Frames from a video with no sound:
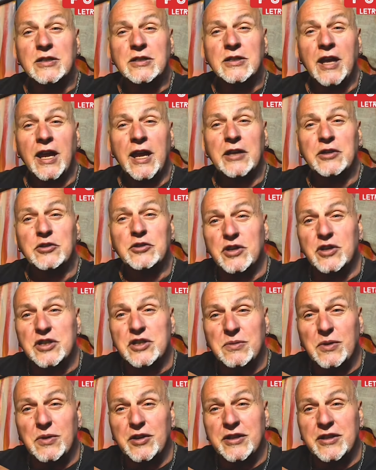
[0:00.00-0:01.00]
Em
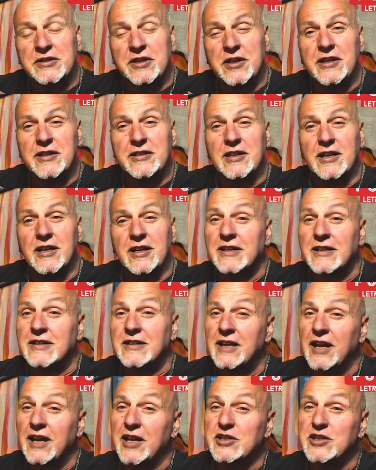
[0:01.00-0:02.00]

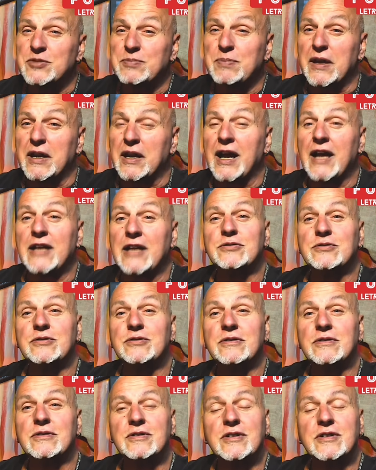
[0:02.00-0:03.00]
2030 é
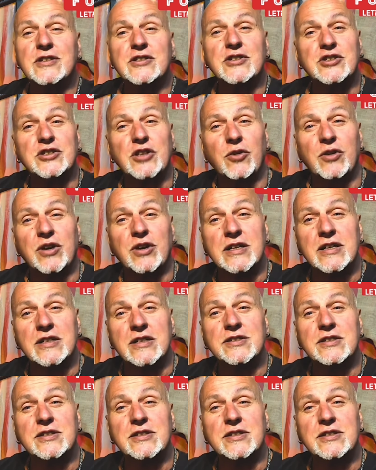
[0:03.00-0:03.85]
esperado que a gente alcance